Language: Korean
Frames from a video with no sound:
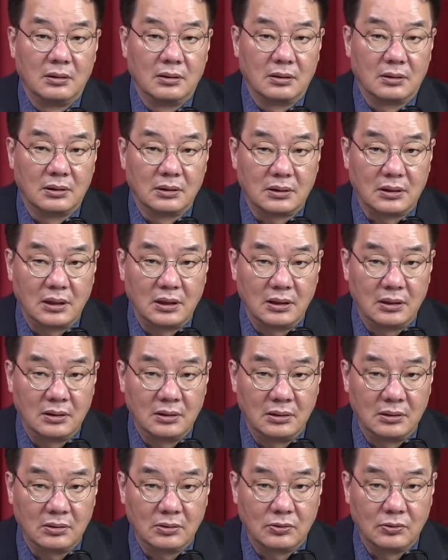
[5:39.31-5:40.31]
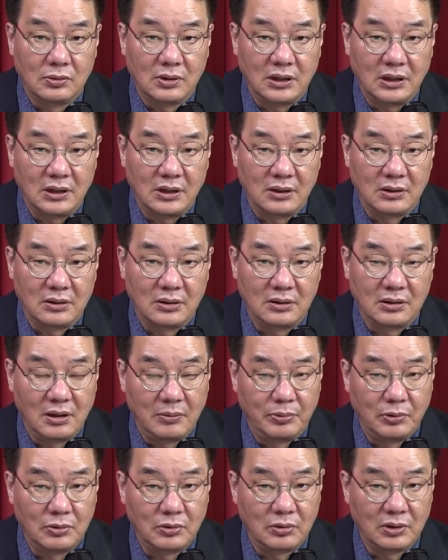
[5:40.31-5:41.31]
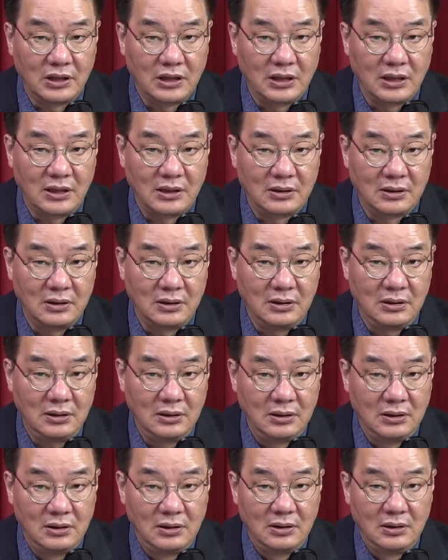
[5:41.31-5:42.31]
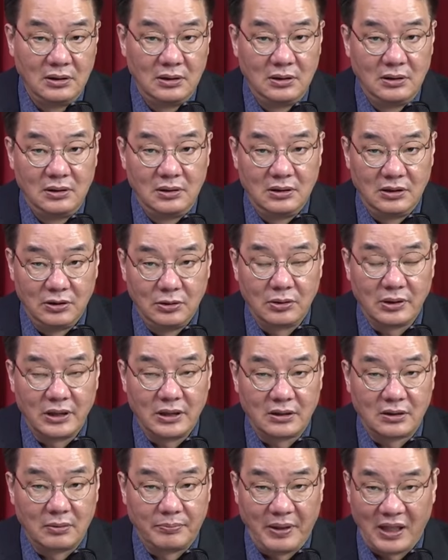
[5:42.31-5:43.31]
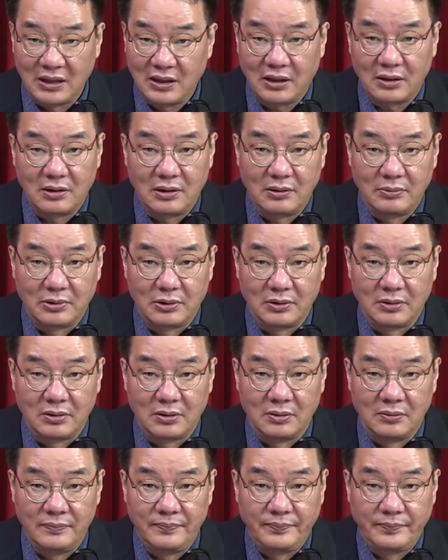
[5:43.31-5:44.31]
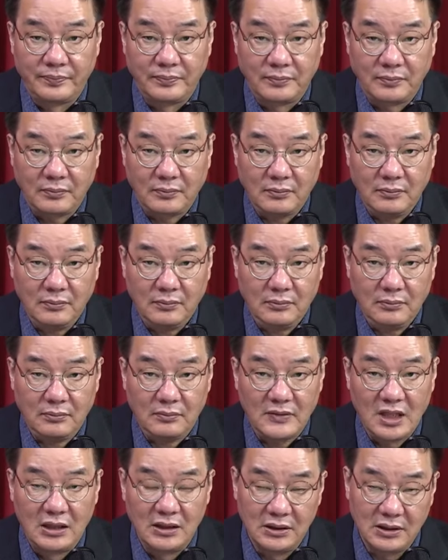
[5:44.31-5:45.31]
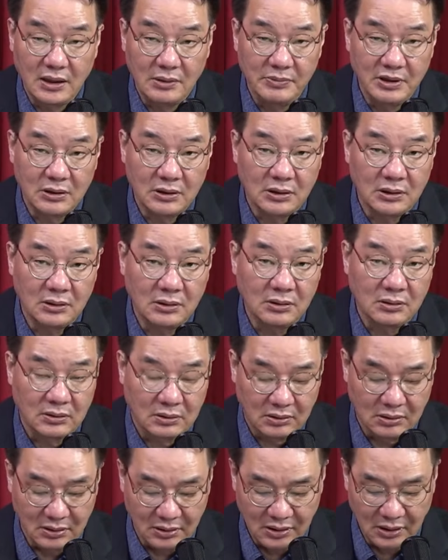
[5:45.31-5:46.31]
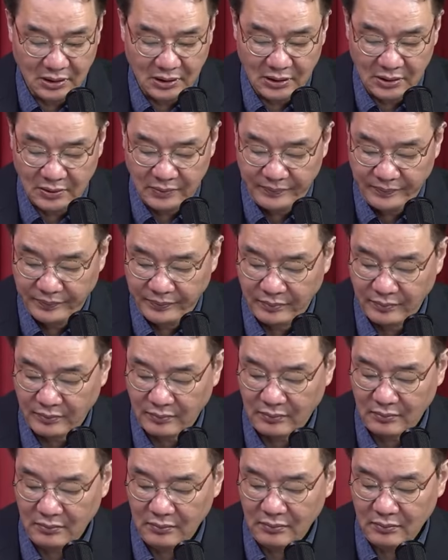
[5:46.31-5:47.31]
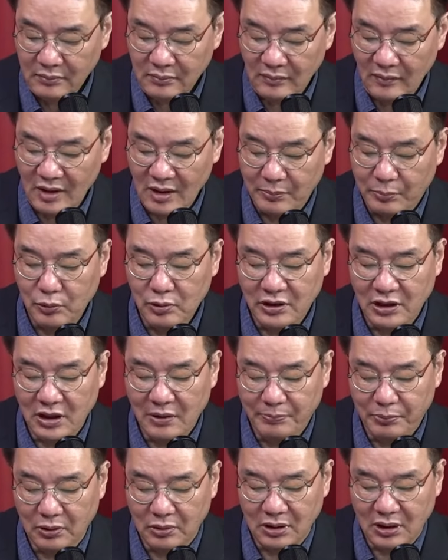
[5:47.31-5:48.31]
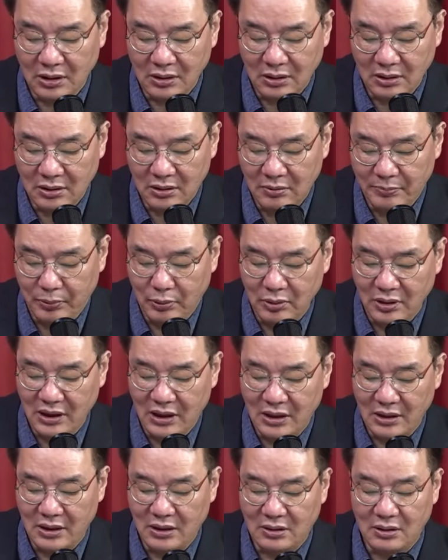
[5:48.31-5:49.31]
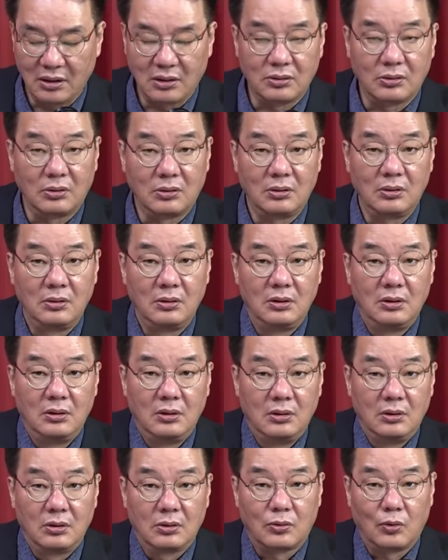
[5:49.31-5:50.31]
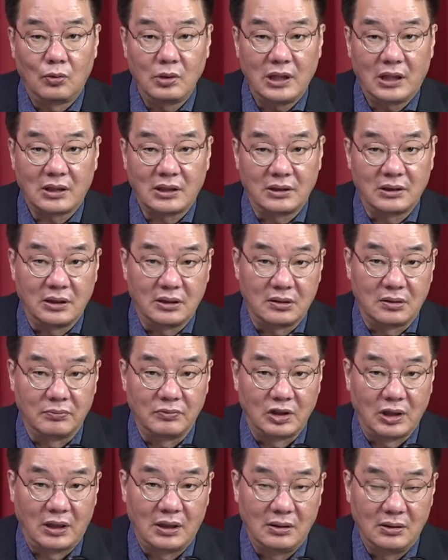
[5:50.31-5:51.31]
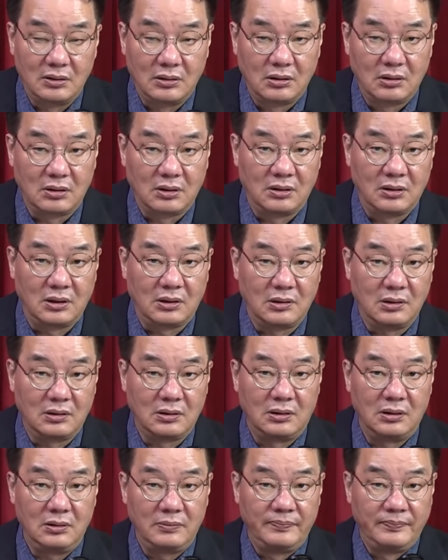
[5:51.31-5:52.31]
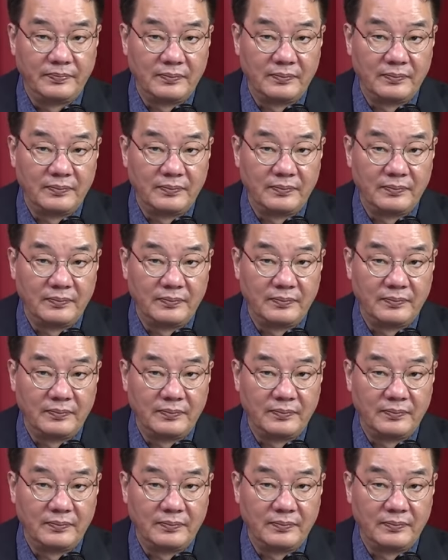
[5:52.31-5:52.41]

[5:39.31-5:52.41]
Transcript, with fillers: 그때는 국회에서 체포동의안을 이용해서 방탄을 해버렸죠. 이재명은 그 전에 불체포 특권을 포기하겠다고 공약까지 했습니다. 그런데 그걸